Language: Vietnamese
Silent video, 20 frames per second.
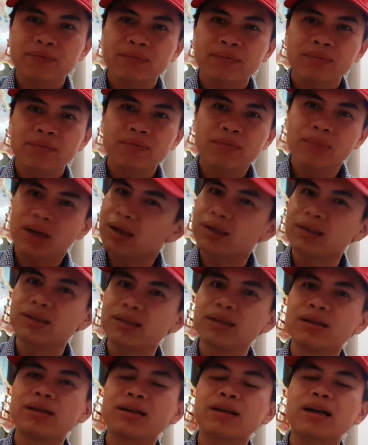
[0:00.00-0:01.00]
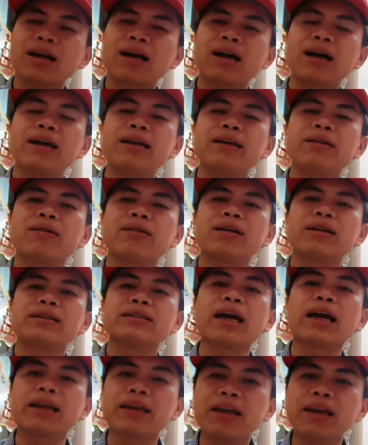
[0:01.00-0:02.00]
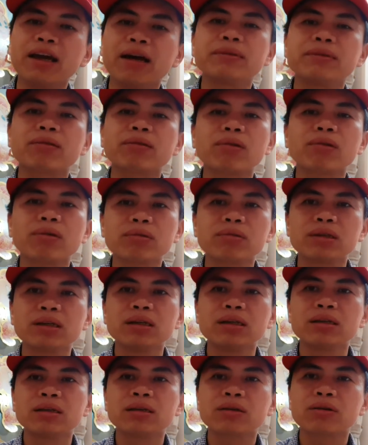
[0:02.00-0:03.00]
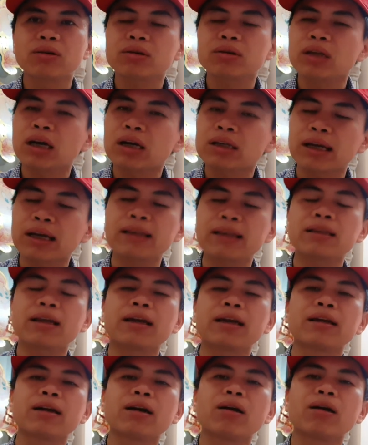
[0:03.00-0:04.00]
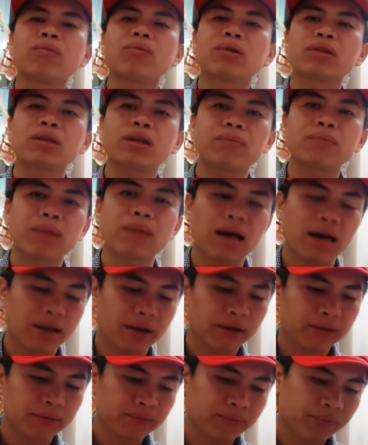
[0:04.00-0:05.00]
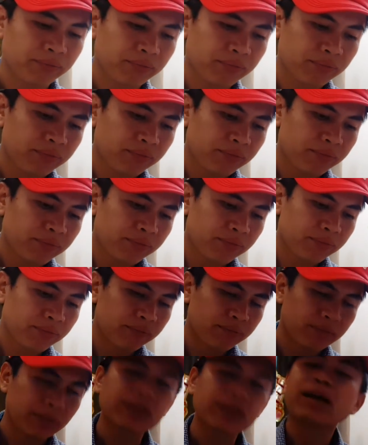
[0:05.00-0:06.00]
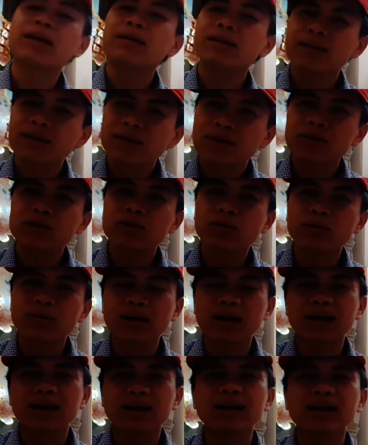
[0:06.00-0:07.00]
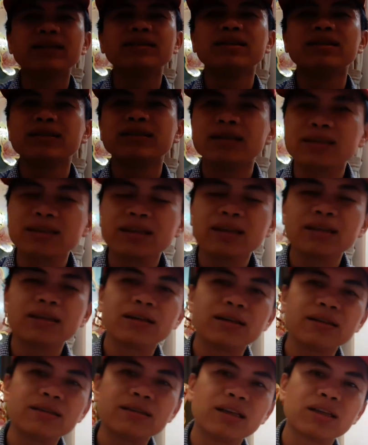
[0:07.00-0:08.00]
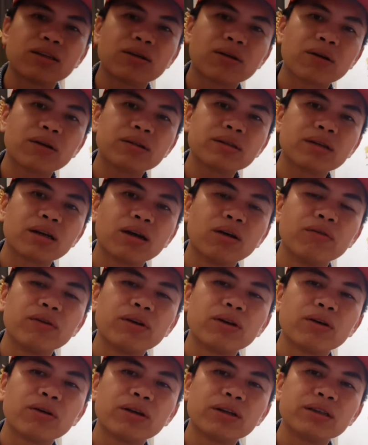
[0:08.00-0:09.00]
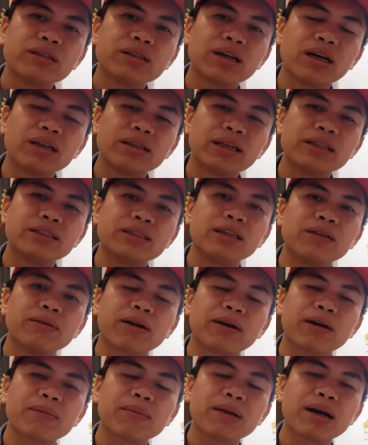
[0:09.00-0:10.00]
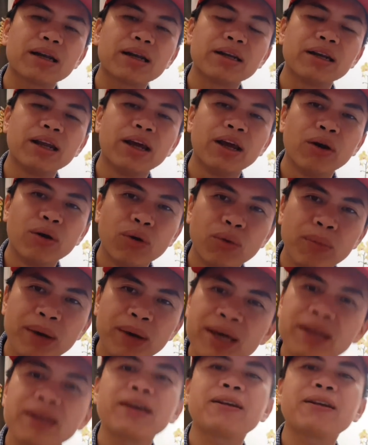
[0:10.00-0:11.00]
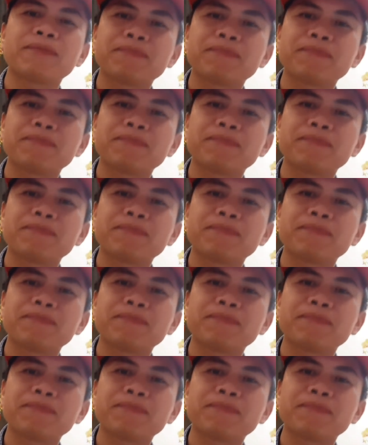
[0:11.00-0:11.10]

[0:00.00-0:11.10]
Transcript: biết được những cái gọi là trải nghiệm trong đầu tư có thanh thành công có thất bại biết tất nói chung là gần như những thứ gì tôi nói từ đầu video đến giờ thì anh chị và các bạn đều biết hết